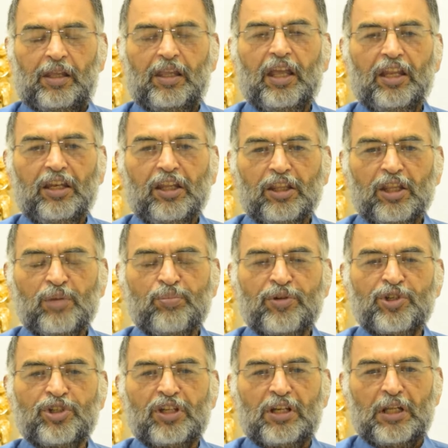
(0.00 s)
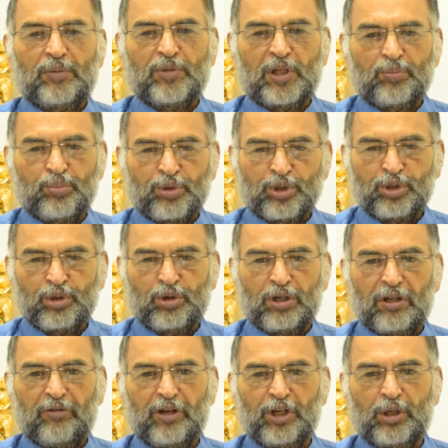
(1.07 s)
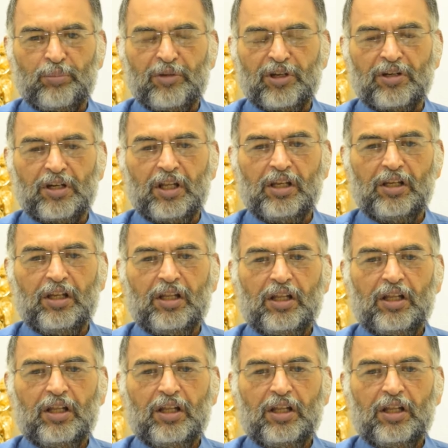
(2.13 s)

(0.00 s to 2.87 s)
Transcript: ஏன் இதை பற்றியெல்லாம் நாம் புரிந்து கொள்ள வேண்டும் என்றால்